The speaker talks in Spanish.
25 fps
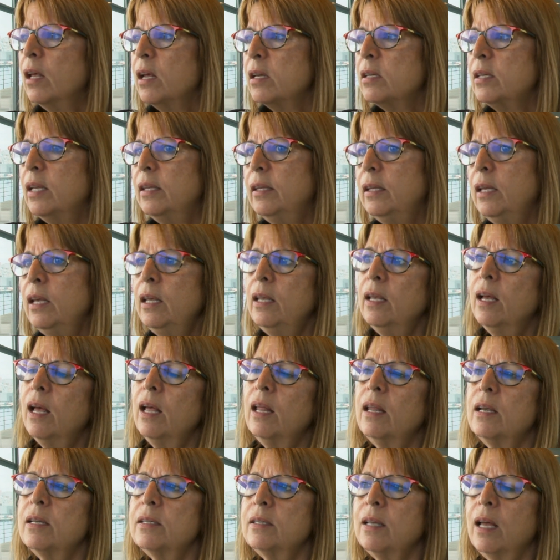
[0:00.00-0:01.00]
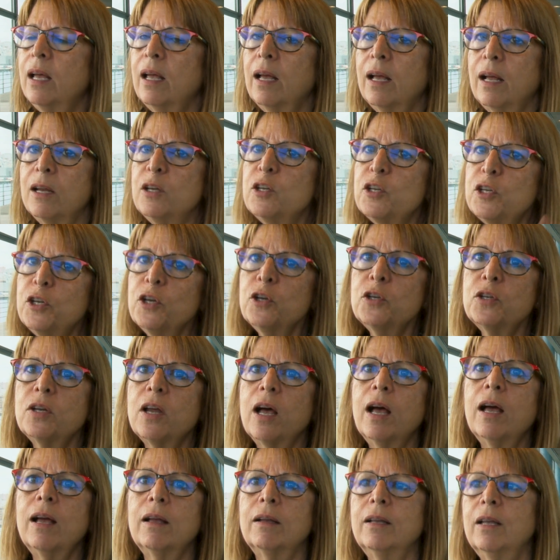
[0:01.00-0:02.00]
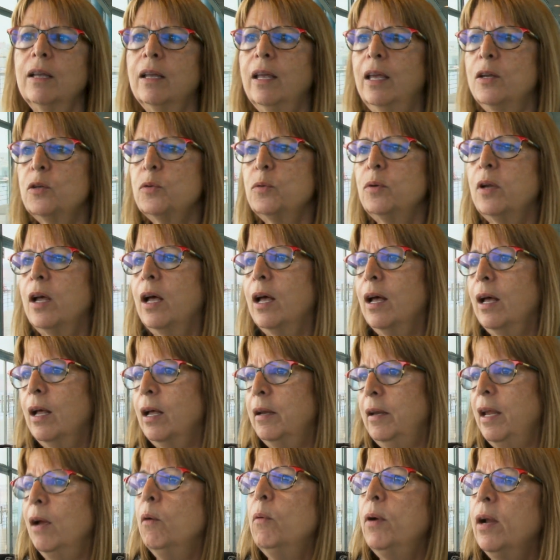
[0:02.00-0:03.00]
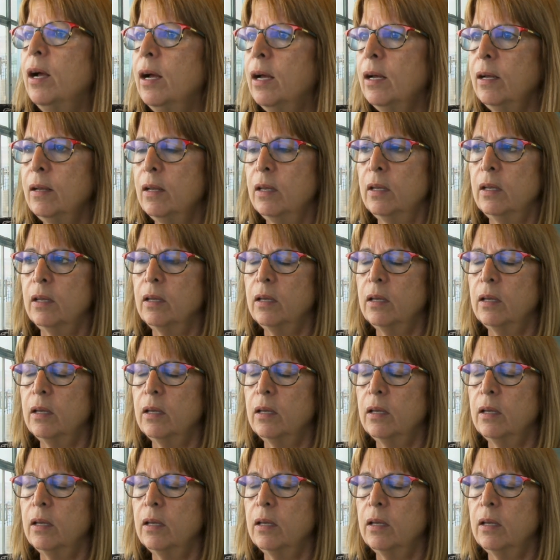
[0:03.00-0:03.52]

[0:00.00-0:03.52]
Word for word: se tilla, está ansiosa, es una neura,